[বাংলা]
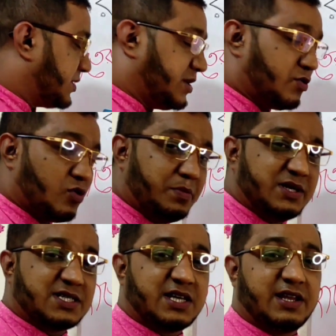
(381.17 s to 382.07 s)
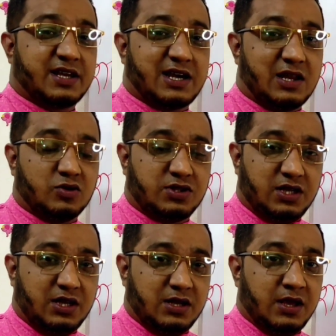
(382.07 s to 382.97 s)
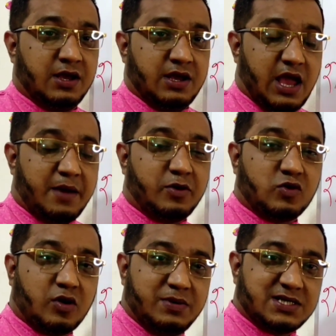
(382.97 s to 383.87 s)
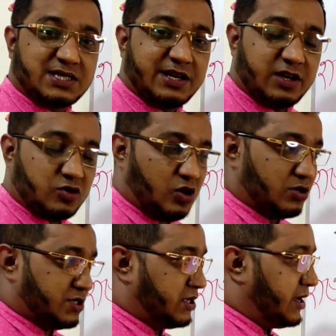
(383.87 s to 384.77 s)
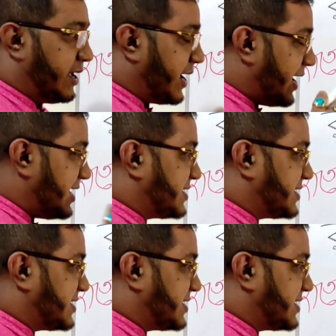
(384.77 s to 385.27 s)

যে রবির স্থানে কালো তিল এবং রবির স্থানে ক্রস এই